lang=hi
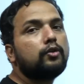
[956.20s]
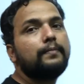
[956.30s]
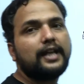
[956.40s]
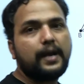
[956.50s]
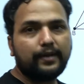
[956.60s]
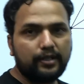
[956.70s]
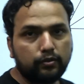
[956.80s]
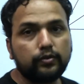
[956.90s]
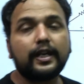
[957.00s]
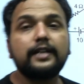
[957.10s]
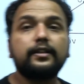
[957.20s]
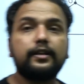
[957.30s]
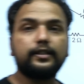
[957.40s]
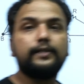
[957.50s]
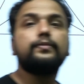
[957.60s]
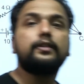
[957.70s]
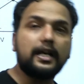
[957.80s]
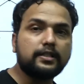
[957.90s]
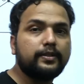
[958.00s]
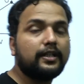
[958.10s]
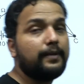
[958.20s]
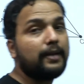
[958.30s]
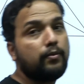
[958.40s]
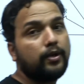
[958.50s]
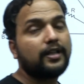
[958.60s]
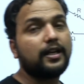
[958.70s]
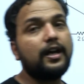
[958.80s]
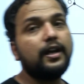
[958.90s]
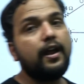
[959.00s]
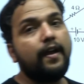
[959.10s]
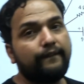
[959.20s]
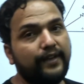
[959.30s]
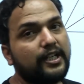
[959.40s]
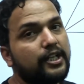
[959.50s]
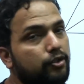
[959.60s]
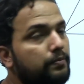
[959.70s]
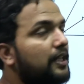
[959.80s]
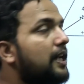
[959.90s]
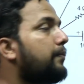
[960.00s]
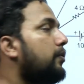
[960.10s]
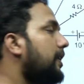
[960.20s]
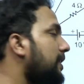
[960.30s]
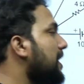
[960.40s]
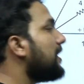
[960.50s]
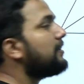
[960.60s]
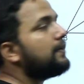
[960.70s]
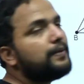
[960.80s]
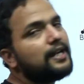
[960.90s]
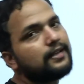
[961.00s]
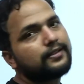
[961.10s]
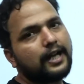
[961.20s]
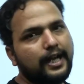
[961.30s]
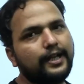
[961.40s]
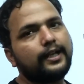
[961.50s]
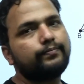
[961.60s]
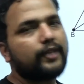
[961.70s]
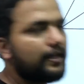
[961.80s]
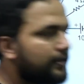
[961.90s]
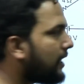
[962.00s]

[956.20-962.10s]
तो मैं यहाँ पर इसको जो कैसे करता ध्यान समझिएगा मैंने आपको बोला था वीट स्टोन बीज अगर आपको नहीं आएगा तब भी आंसर आएगा कैसे